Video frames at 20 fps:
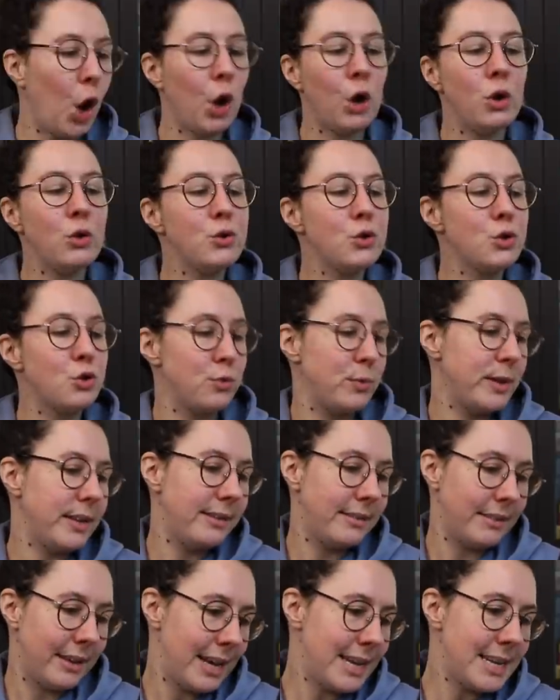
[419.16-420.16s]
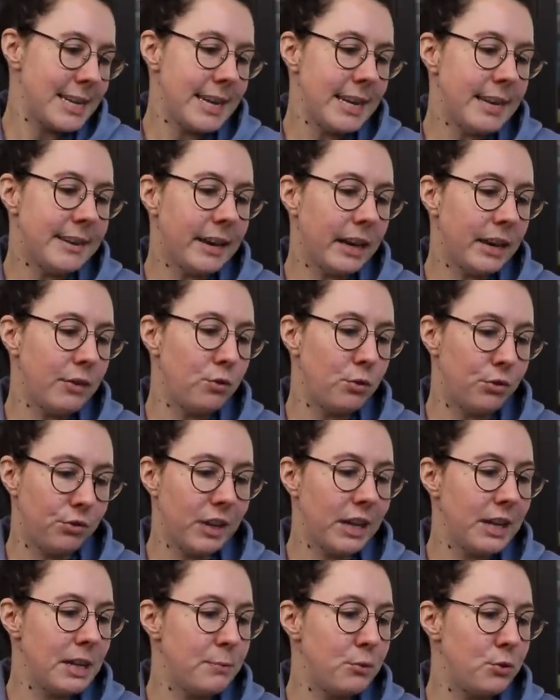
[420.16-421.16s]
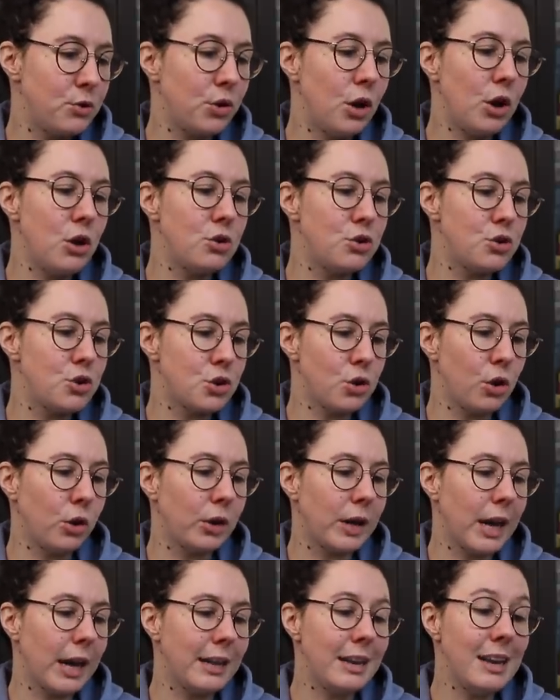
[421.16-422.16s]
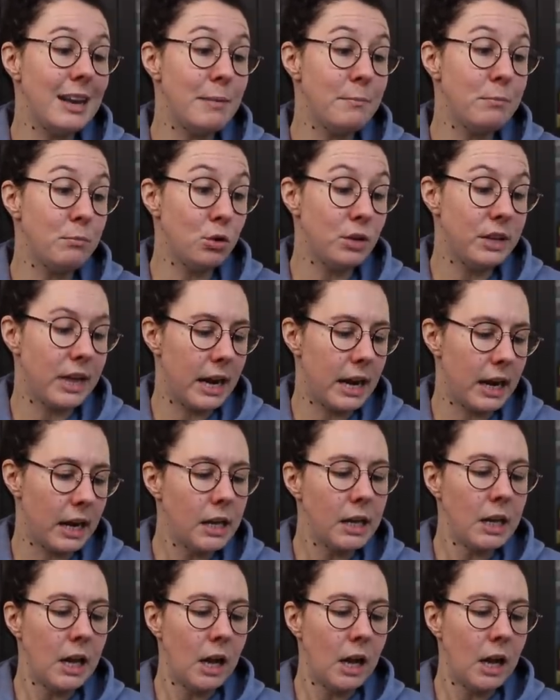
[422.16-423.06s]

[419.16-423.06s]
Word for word: Ensuite, est-ce qu'il t'arrive de faire des puzzles sans regarder les modèles